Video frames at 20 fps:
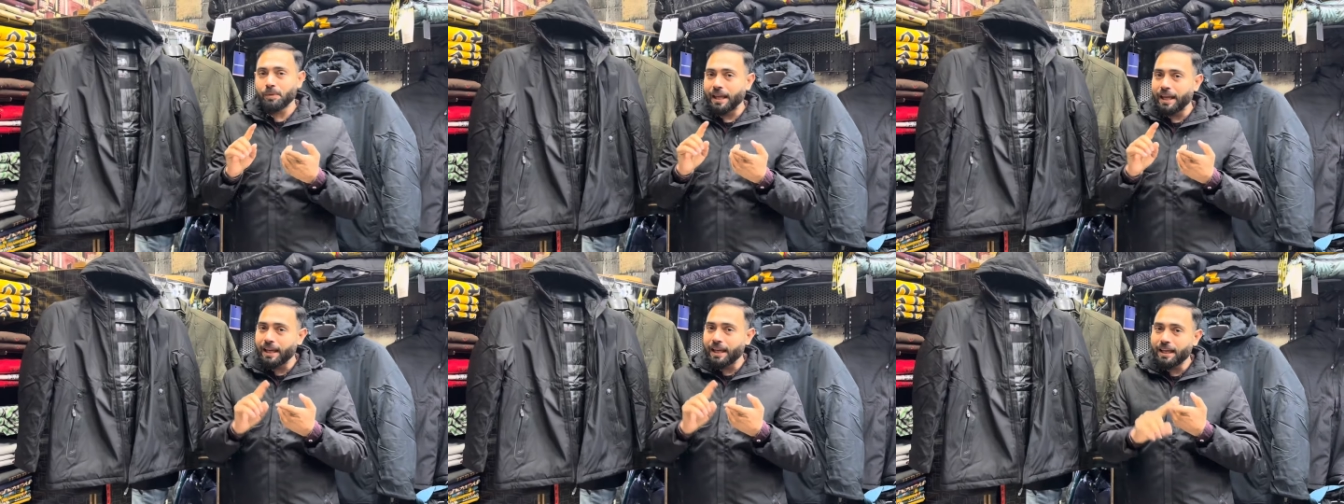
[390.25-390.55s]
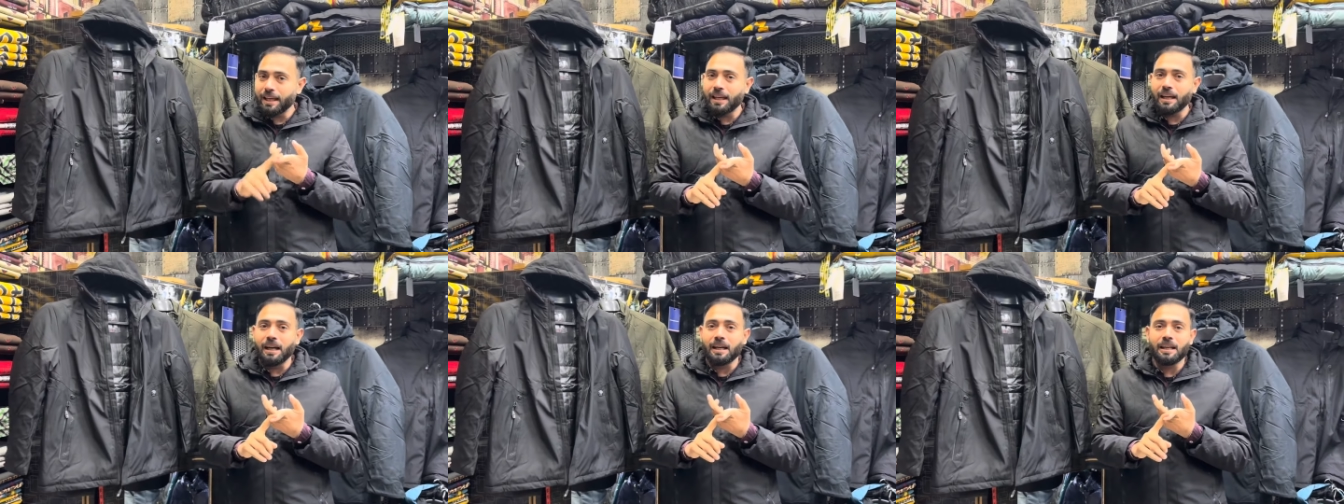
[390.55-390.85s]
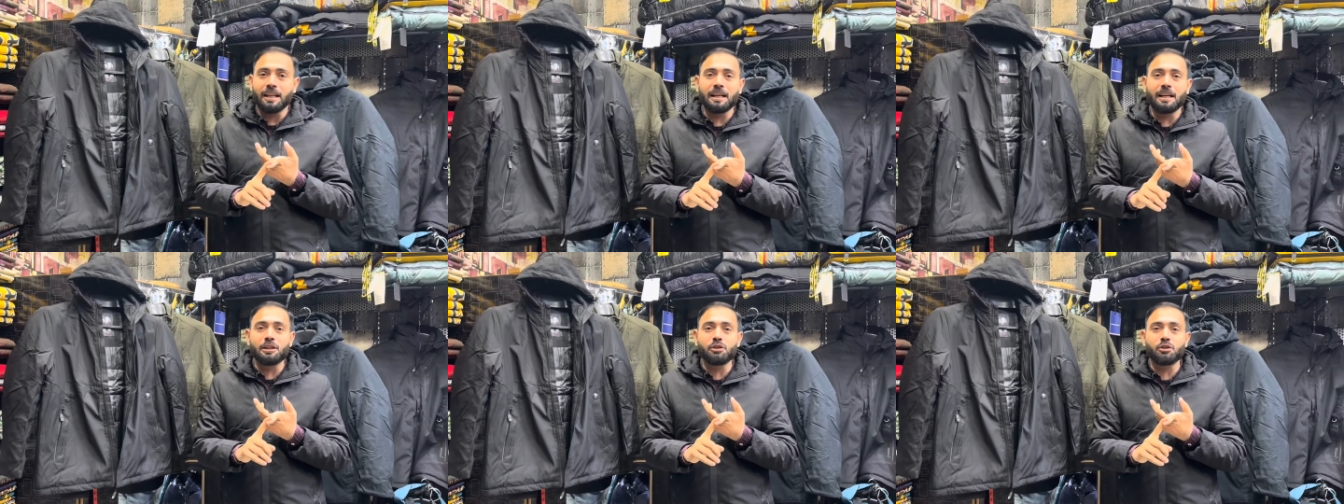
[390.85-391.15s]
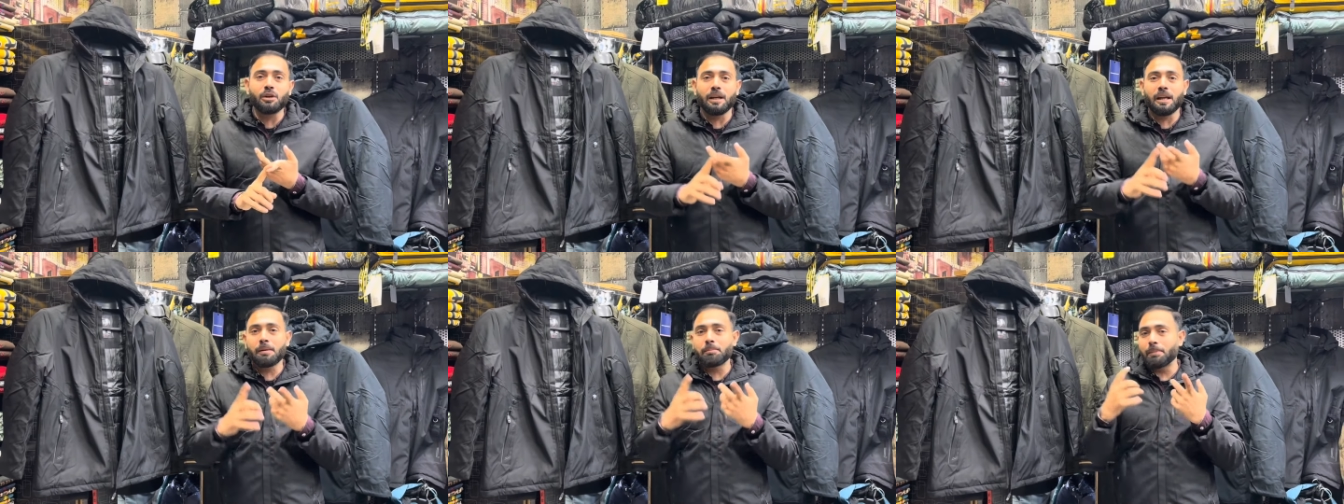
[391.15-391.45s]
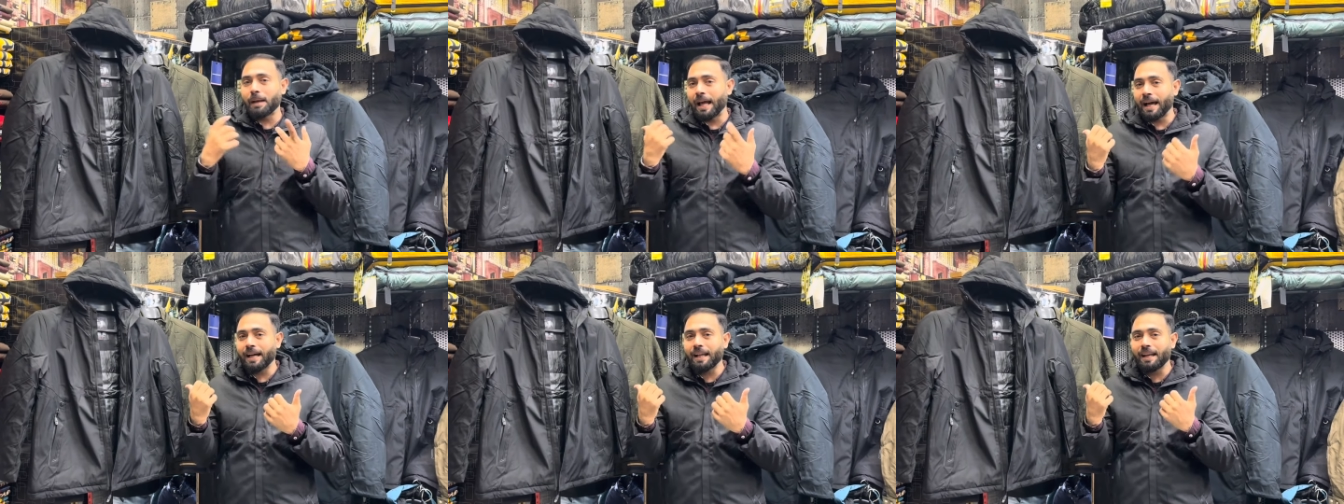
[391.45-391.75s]
एक ही आर्टिकल जो है ना
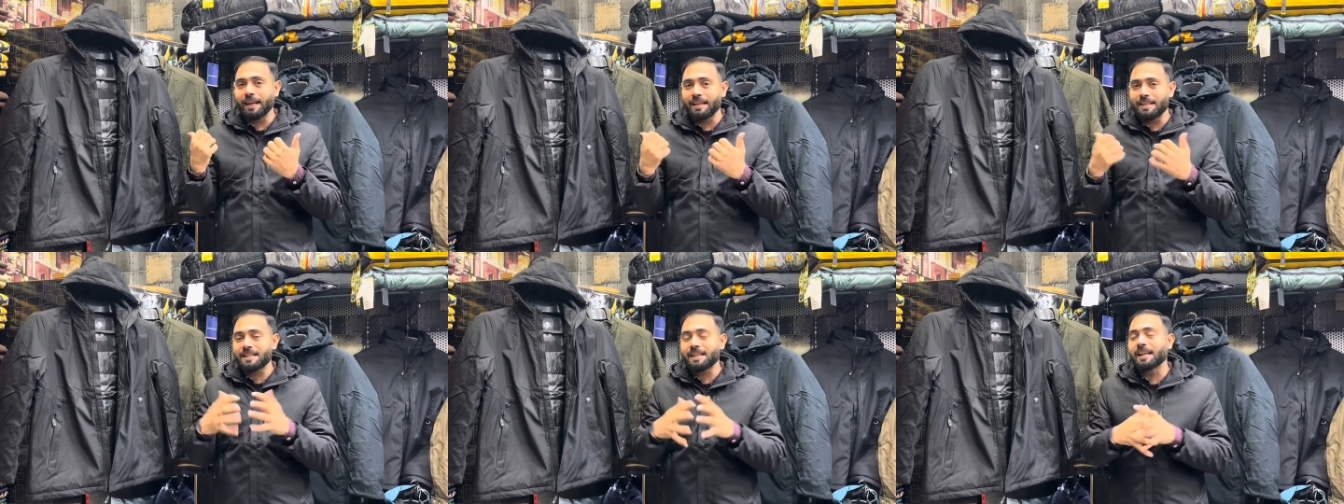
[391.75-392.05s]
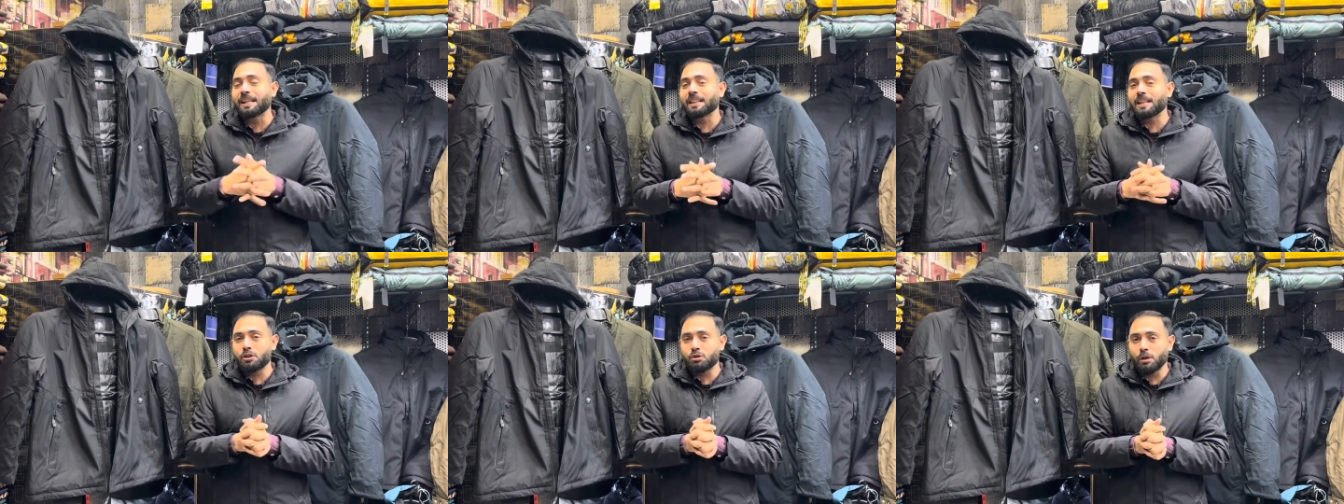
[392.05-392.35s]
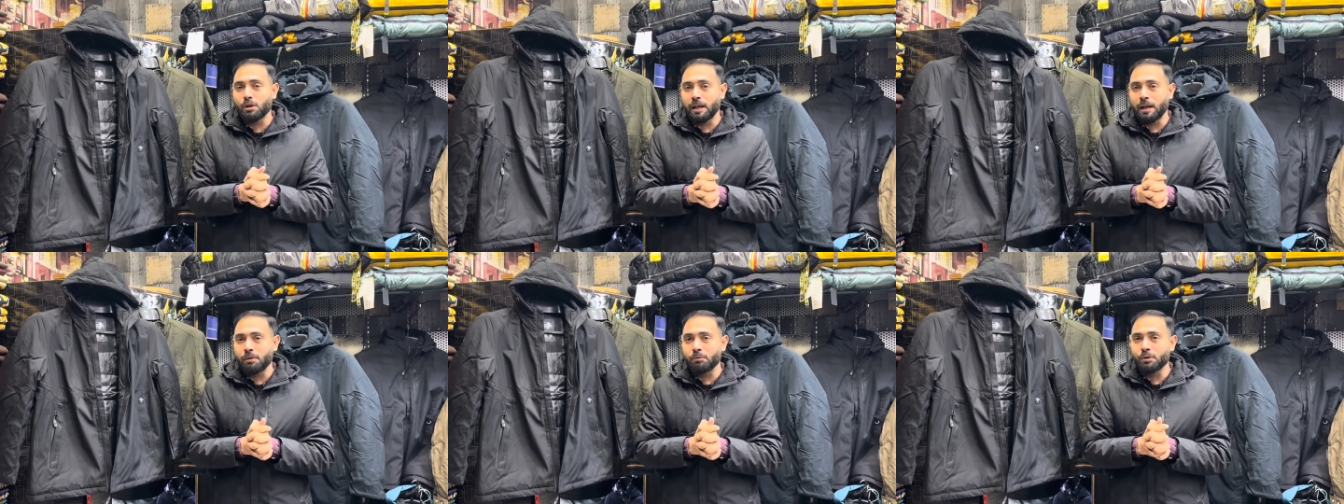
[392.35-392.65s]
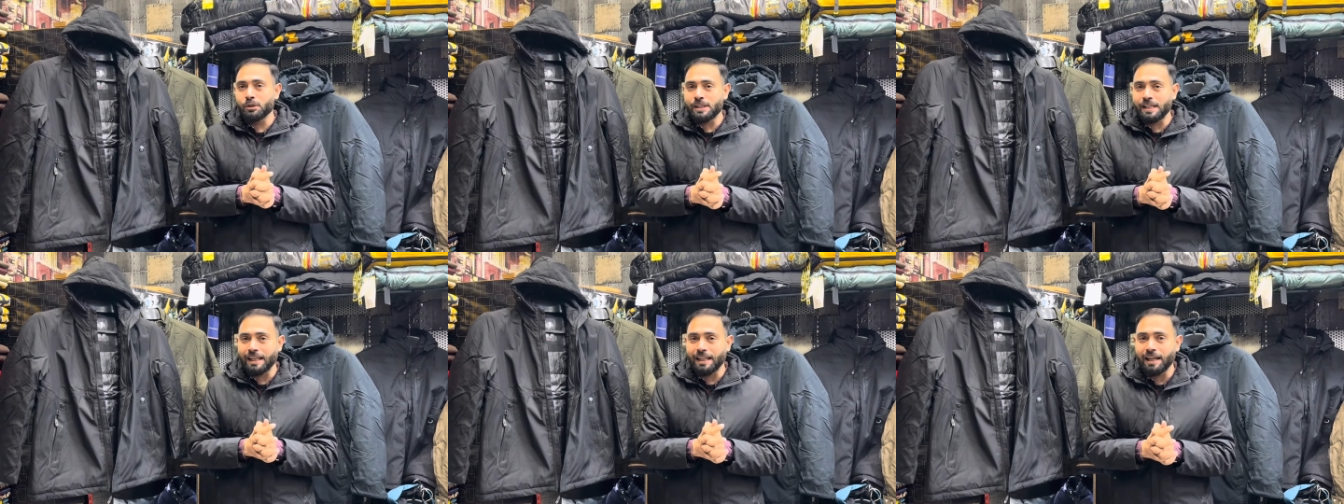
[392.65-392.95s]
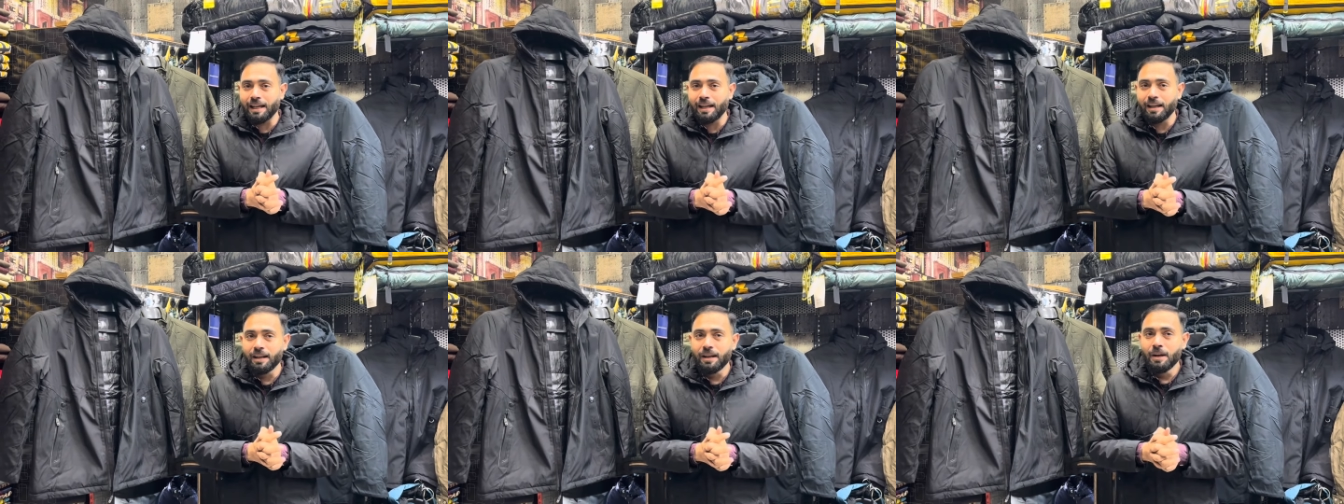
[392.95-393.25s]
ब्लैक कलर इसके अंदर जो है ना वो ज्यादा
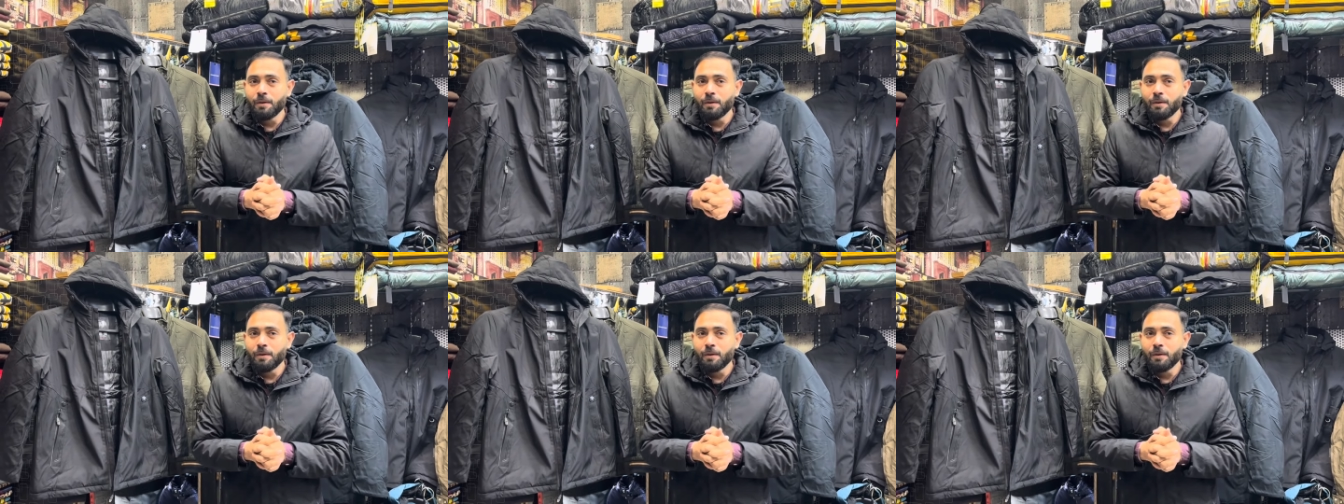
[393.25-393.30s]
है